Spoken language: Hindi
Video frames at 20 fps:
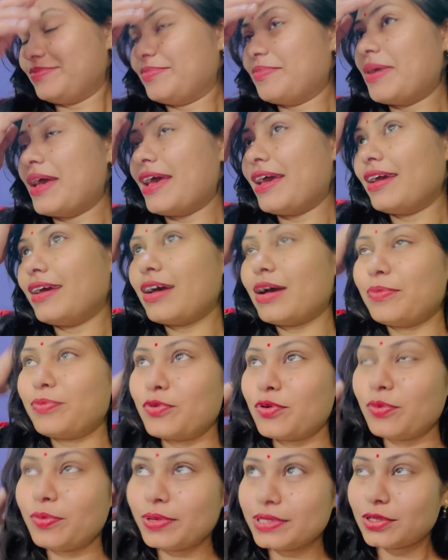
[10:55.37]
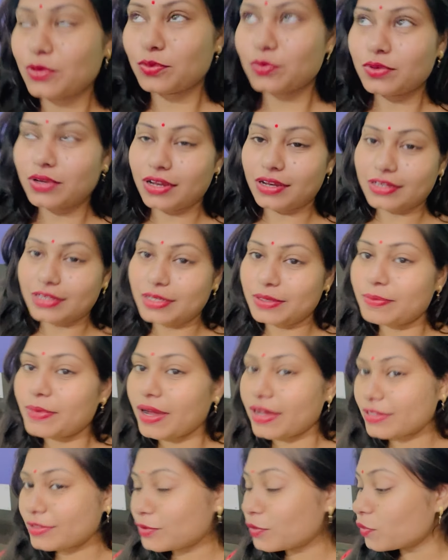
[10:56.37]
मैं आपको बताऊँ कल की
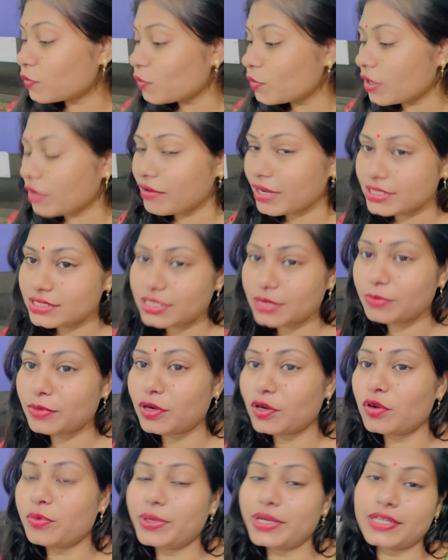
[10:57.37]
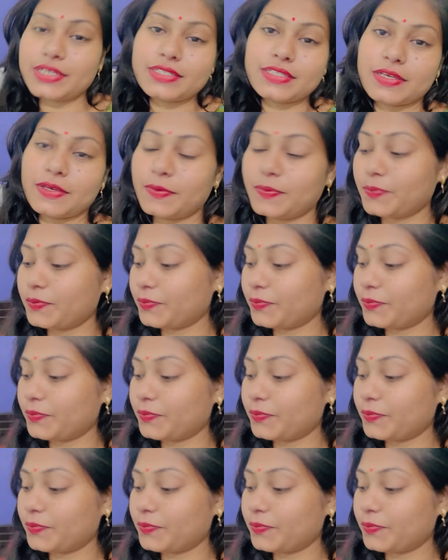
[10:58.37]
बात कुकू आवाज़ कम कर लो बेटा इसकी